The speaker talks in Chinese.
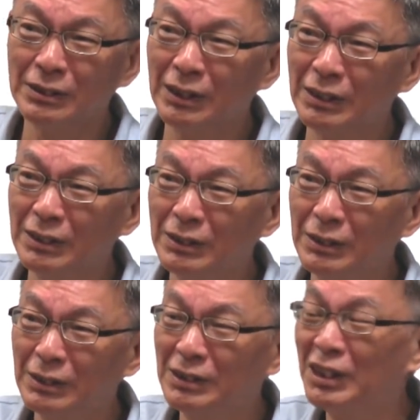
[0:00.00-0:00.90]
啊，
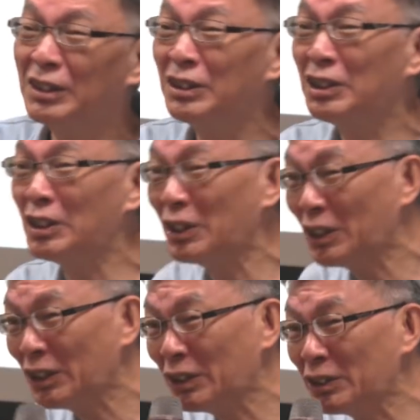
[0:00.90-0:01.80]
你你
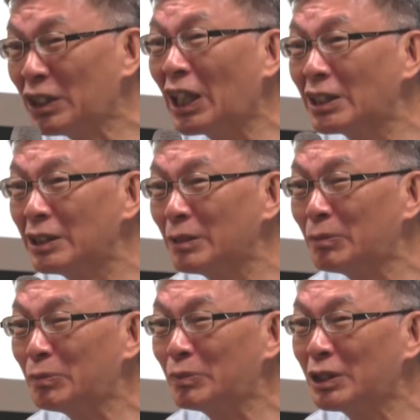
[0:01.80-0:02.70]
你哪系的？
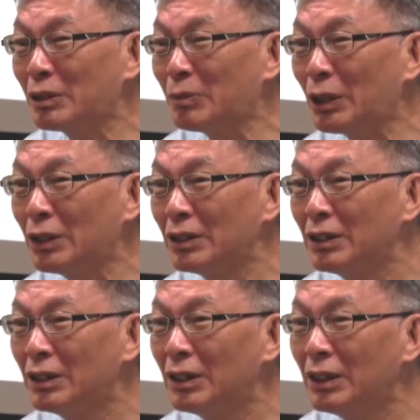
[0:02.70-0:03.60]
这位不爱？
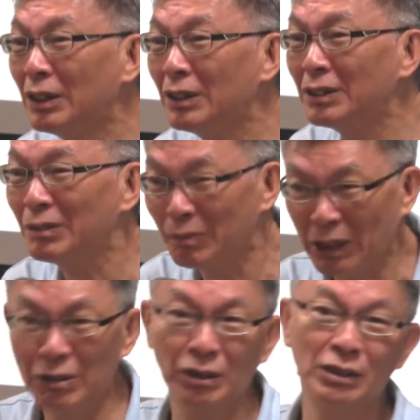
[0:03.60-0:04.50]

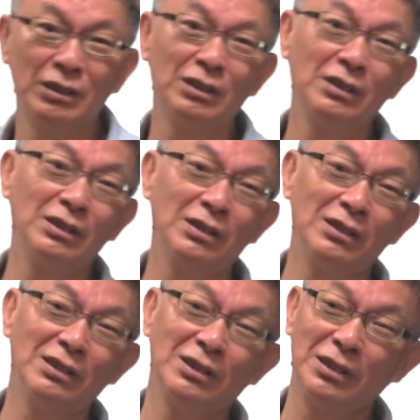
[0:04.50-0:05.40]
没错，
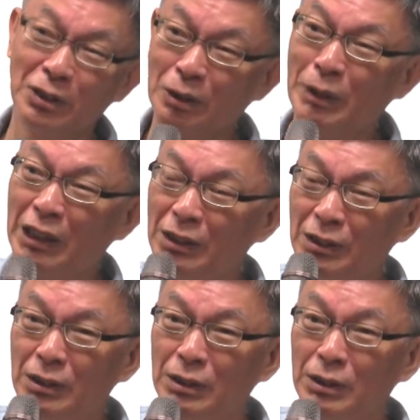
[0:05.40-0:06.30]
你懂吗？
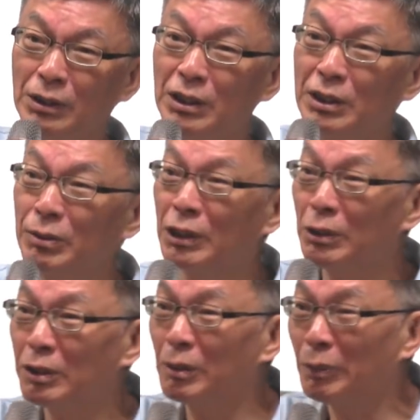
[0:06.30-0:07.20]
你知不知道你
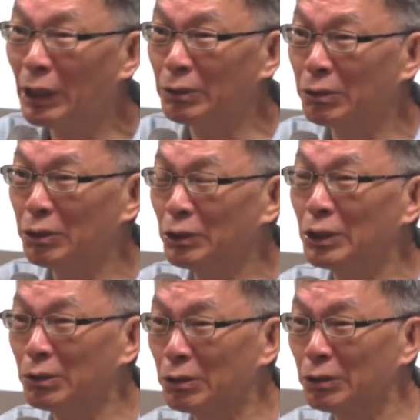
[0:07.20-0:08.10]
为什么不爱读书又
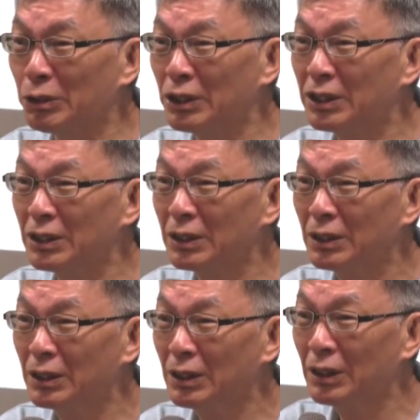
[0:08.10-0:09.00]
能读书学习？
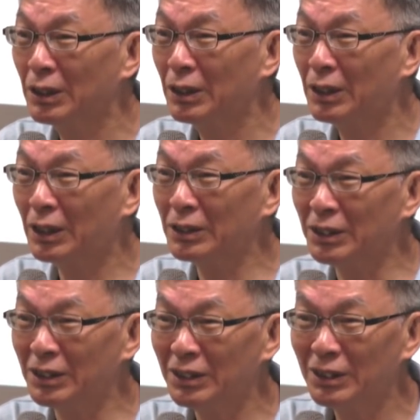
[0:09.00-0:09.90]
然后
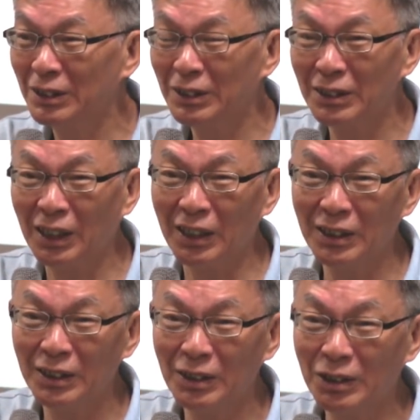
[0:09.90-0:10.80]
你
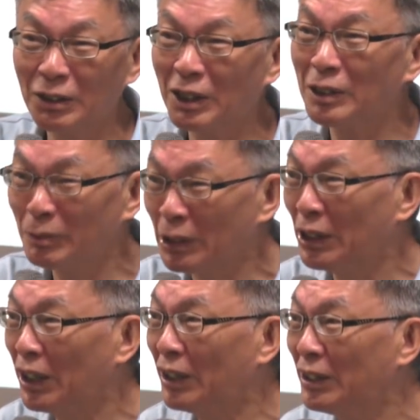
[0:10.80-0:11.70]
啊，嚣张的不
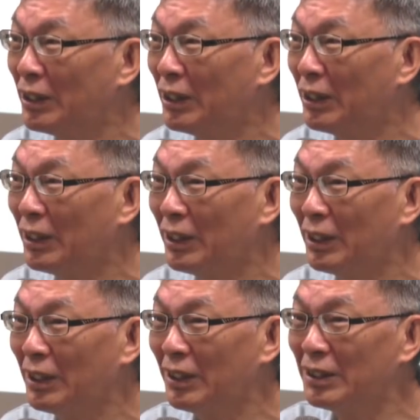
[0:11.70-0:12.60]
得了。
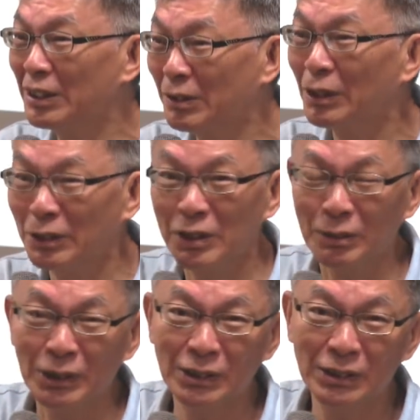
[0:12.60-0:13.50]
你知道为什么？